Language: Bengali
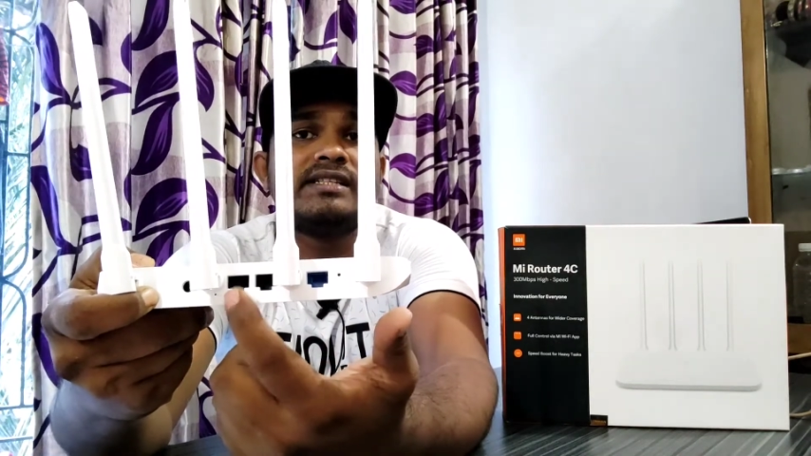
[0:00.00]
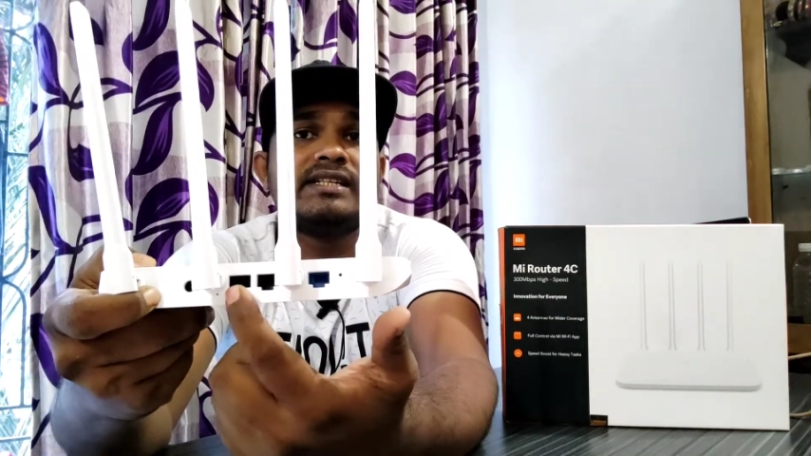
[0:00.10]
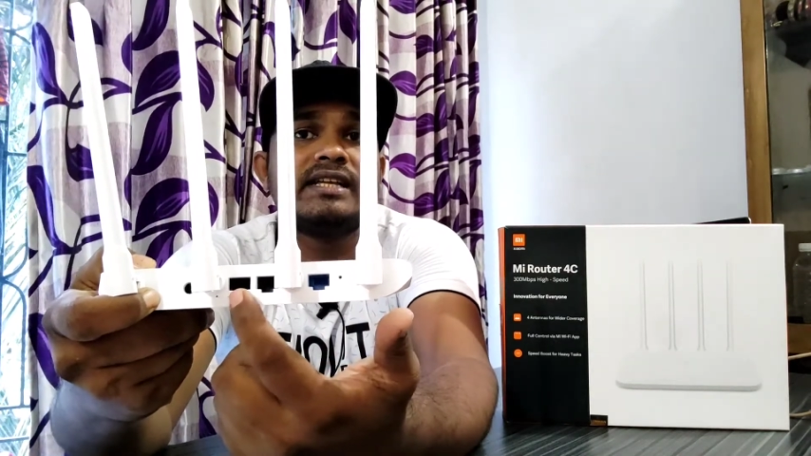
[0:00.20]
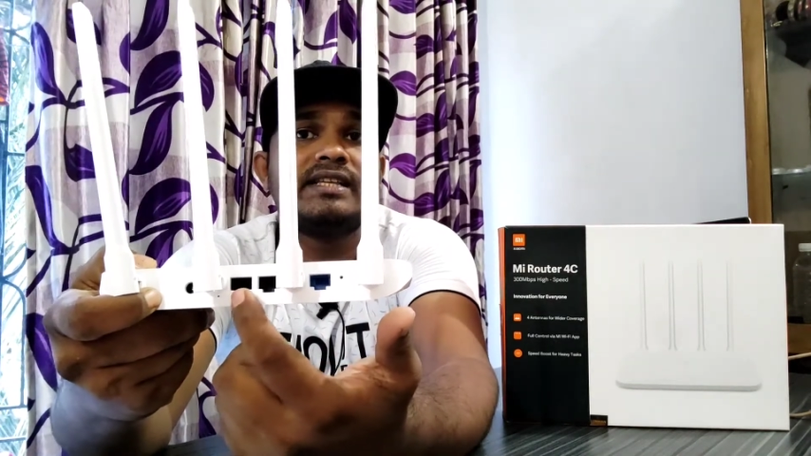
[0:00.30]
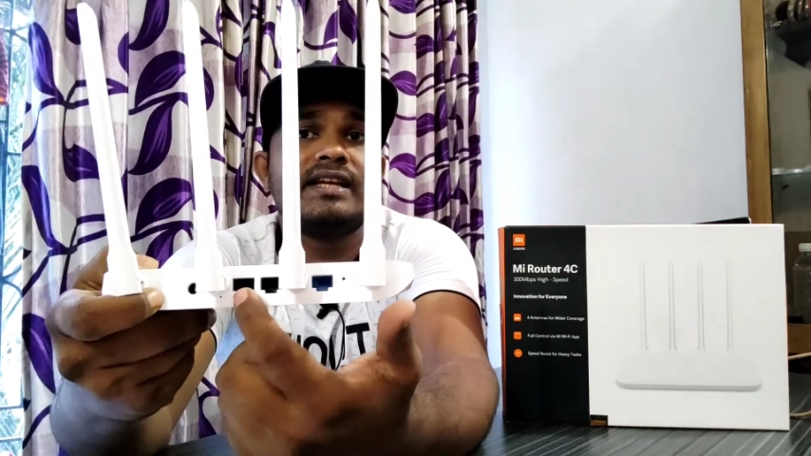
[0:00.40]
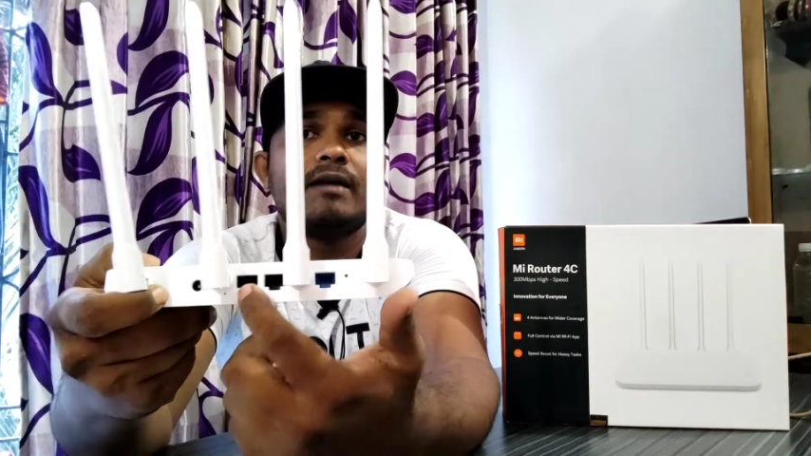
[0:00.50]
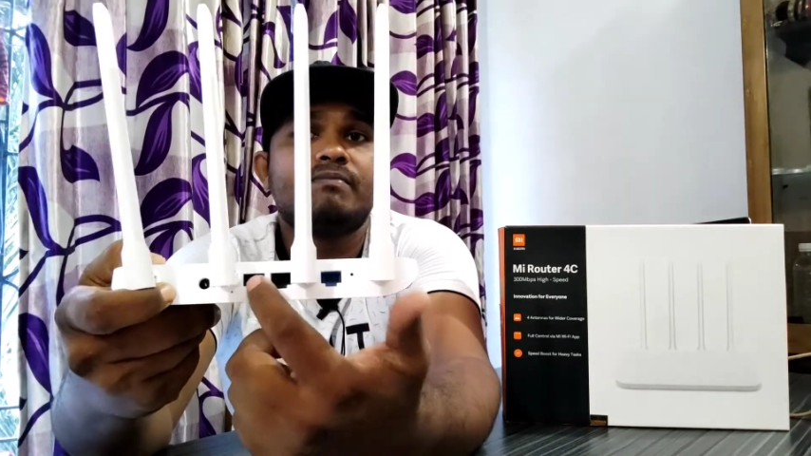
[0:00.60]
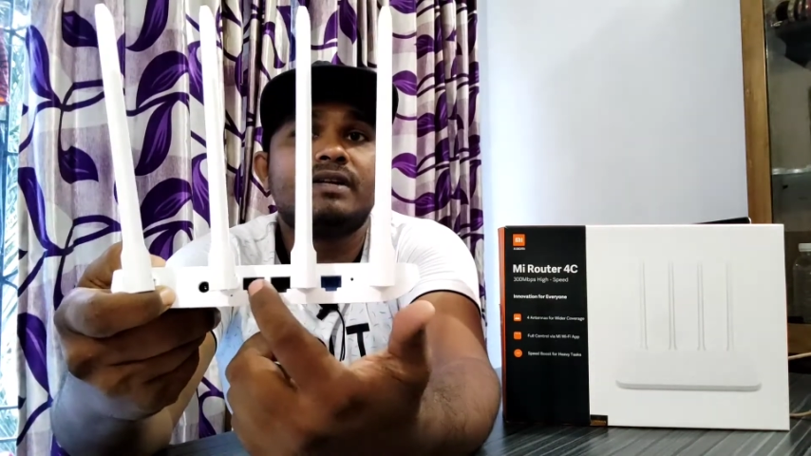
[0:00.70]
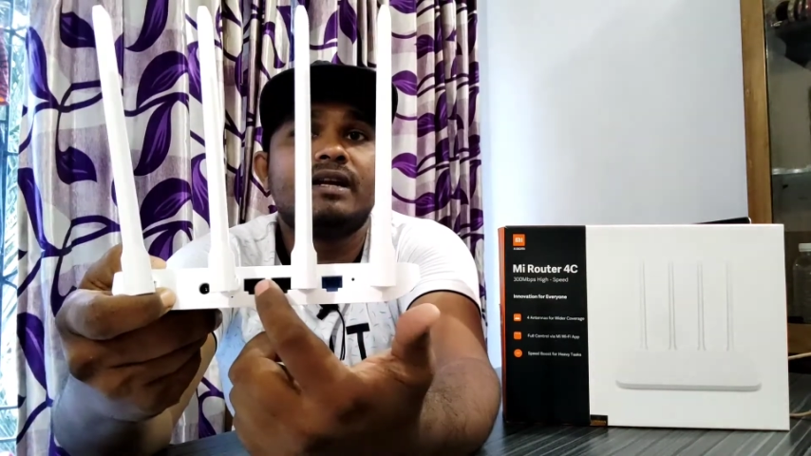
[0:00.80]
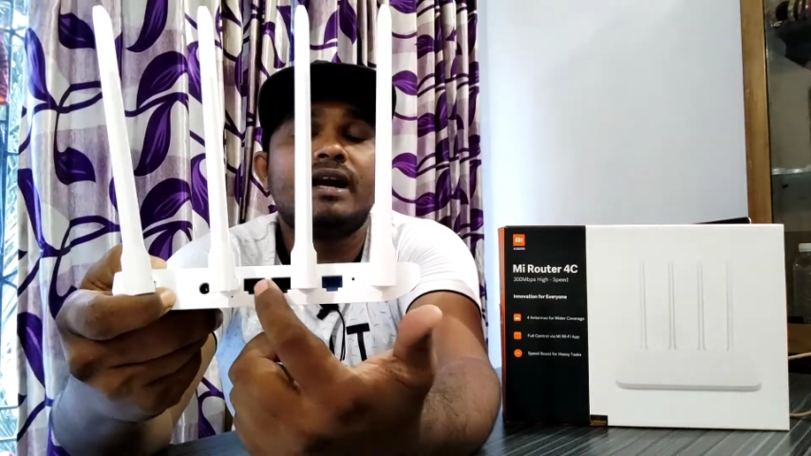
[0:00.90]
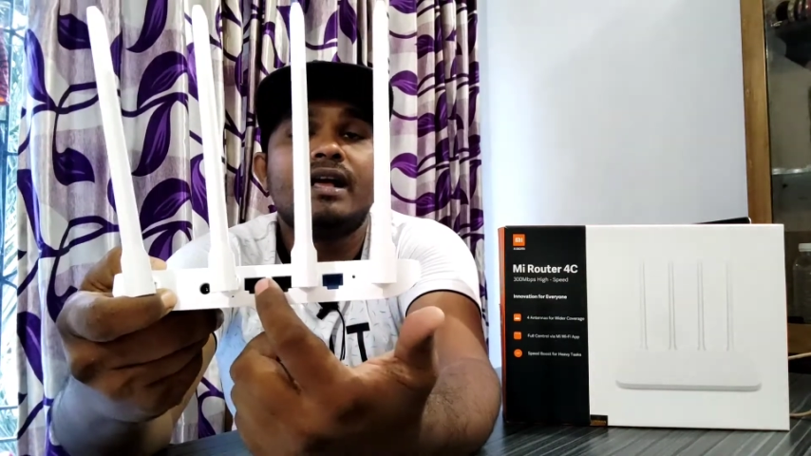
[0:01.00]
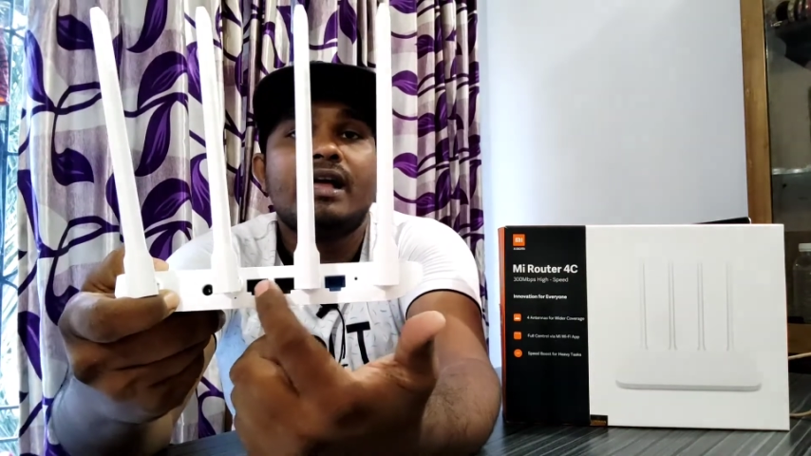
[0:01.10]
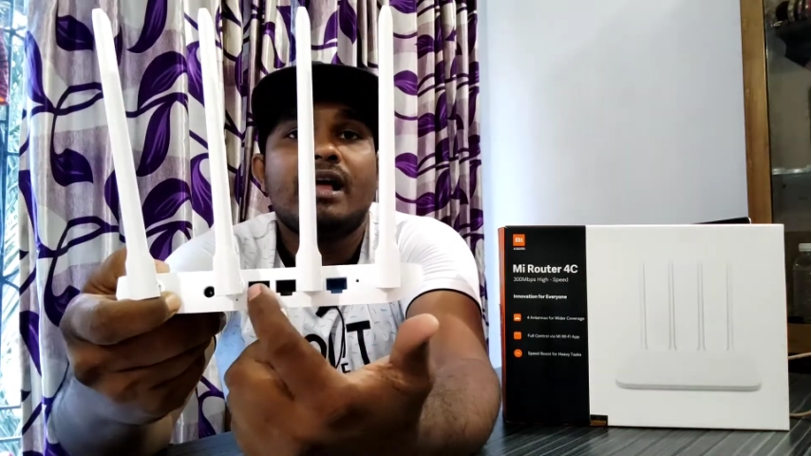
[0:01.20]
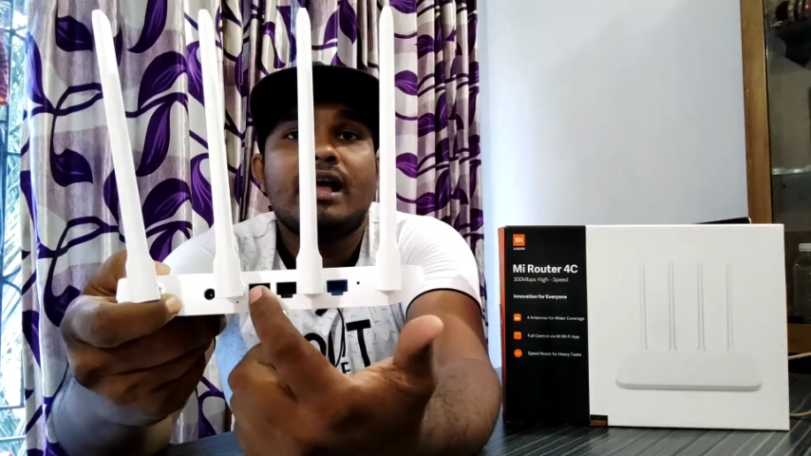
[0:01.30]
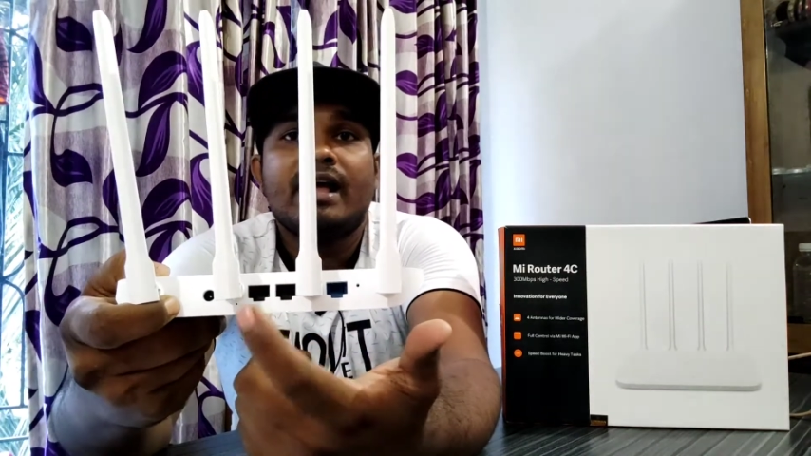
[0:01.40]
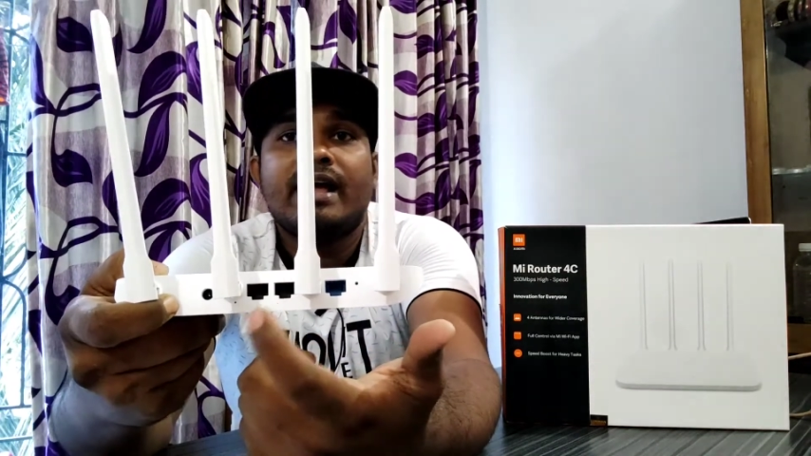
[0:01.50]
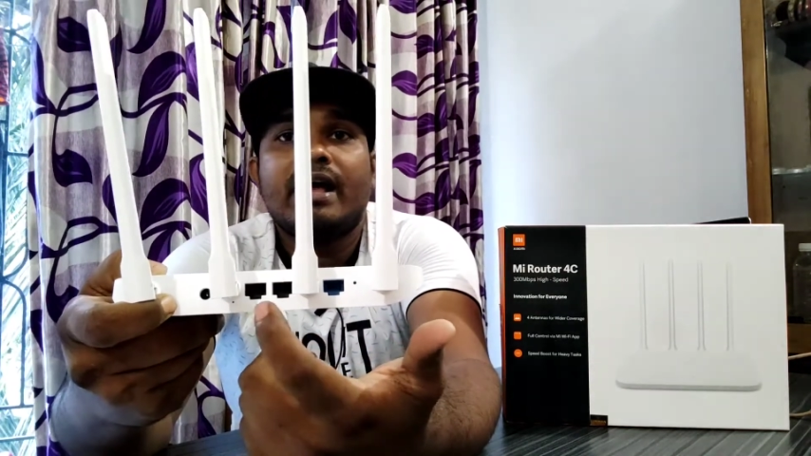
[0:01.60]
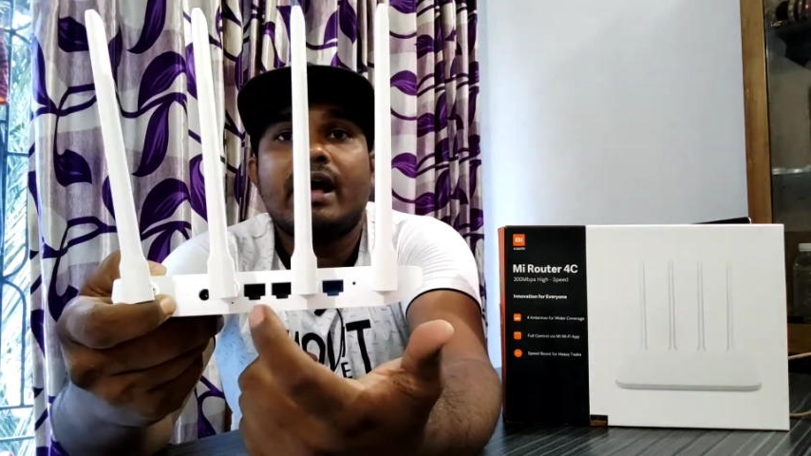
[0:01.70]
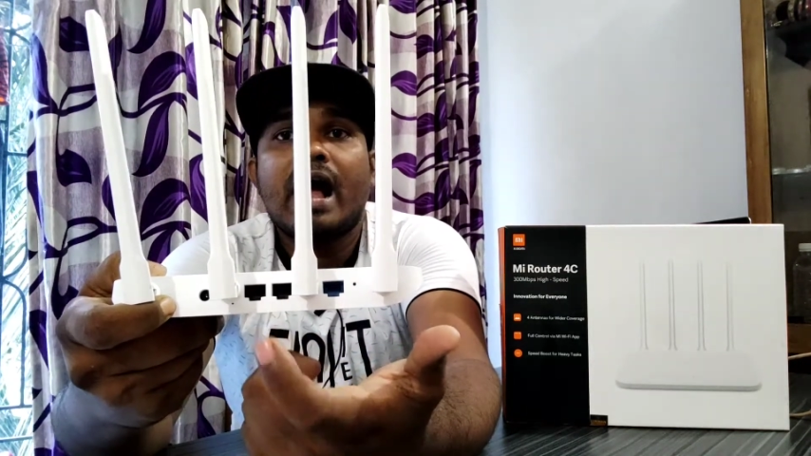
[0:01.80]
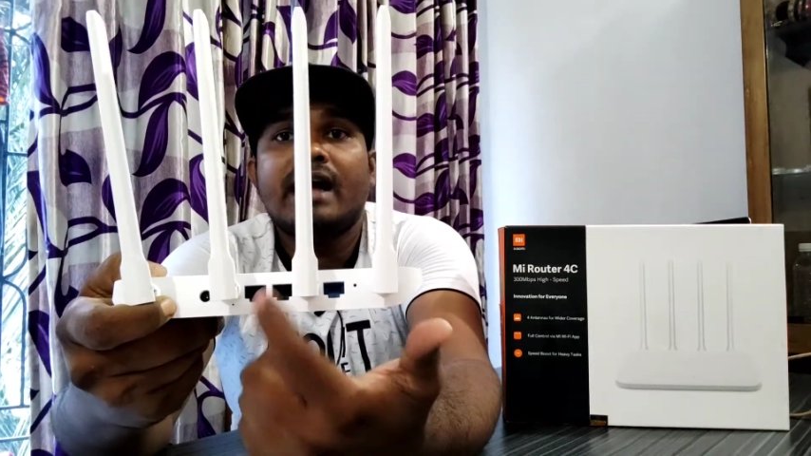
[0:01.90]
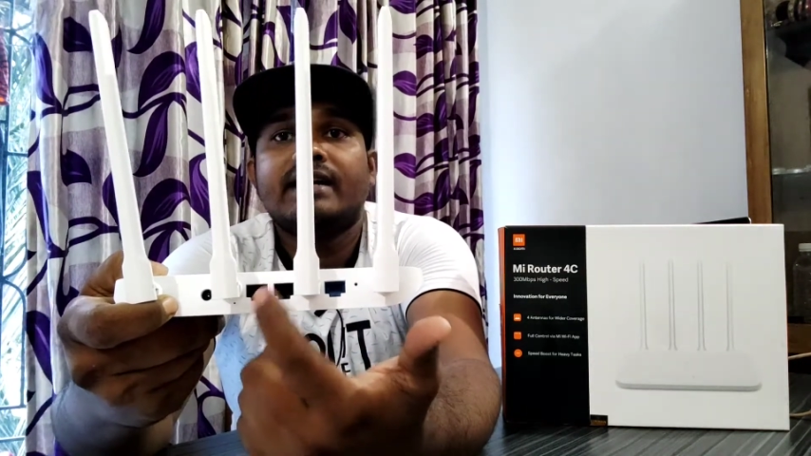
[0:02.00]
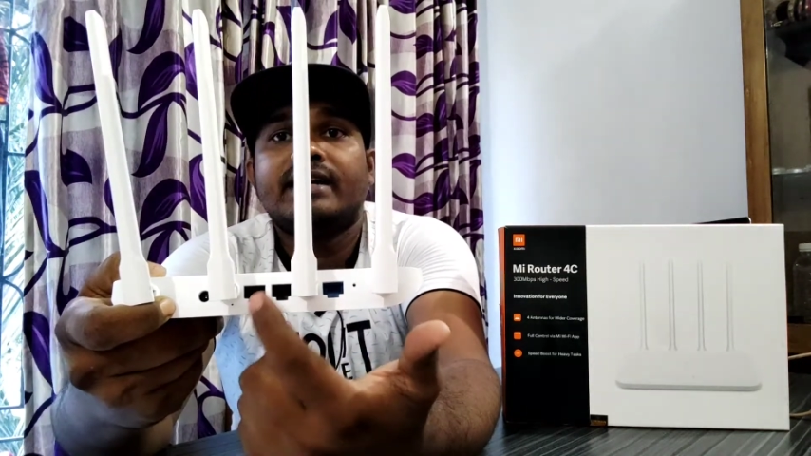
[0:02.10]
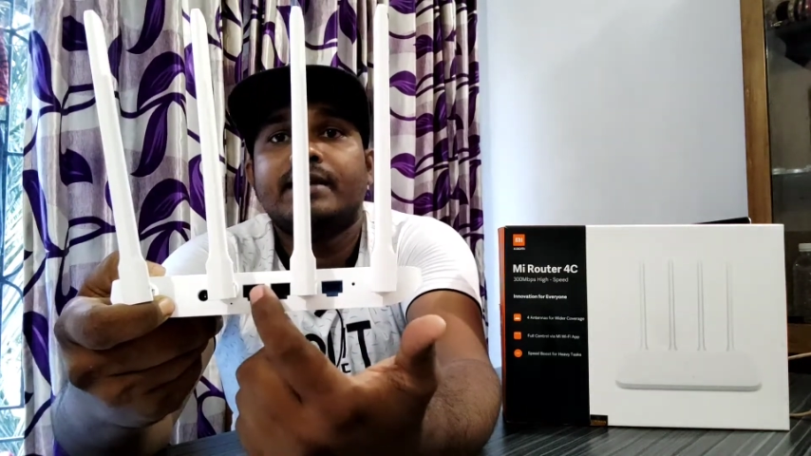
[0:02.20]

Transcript: যেটা দিয়ে আপনারা হান্ড্রেড